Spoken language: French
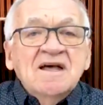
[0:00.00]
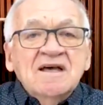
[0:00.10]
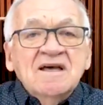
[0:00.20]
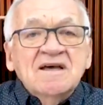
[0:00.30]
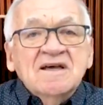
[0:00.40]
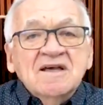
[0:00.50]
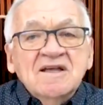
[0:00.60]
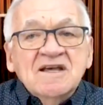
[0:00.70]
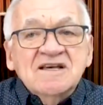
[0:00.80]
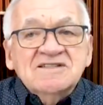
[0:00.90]
euh,
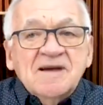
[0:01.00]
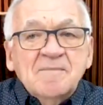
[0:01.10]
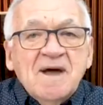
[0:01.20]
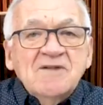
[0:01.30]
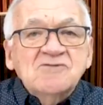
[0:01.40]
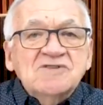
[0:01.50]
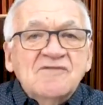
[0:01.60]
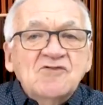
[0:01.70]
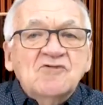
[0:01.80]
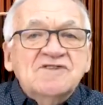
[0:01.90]
récemment,
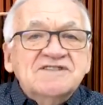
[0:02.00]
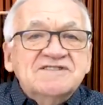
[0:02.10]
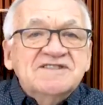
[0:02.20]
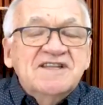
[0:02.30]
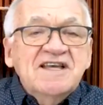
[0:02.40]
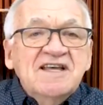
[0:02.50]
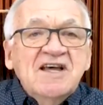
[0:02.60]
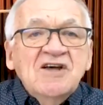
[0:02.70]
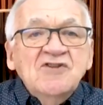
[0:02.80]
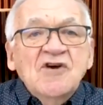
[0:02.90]
nous avions
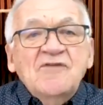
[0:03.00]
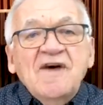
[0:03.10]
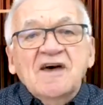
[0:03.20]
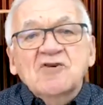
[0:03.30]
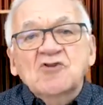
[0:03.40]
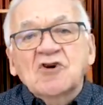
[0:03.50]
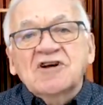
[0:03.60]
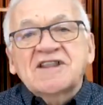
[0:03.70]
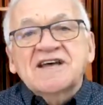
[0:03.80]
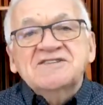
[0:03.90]
décidé de faire une
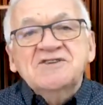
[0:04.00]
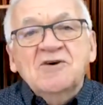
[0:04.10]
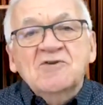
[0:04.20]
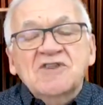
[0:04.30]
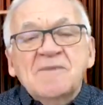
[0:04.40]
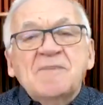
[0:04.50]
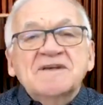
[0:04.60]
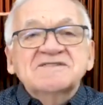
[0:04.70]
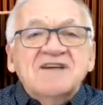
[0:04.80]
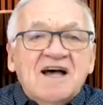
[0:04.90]
rotation des
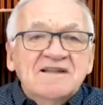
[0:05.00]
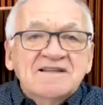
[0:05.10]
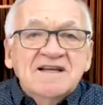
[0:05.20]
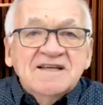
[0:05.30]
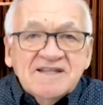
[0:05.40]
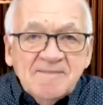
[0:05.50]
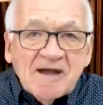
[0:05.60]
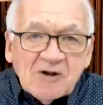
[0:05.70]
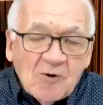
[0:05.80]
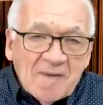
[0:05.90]
personnes qui
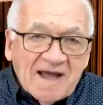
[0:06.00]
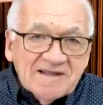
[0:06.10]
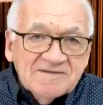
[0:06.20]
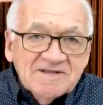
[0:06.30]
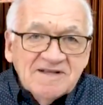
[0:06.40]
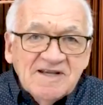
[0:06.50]
m'accompagnent.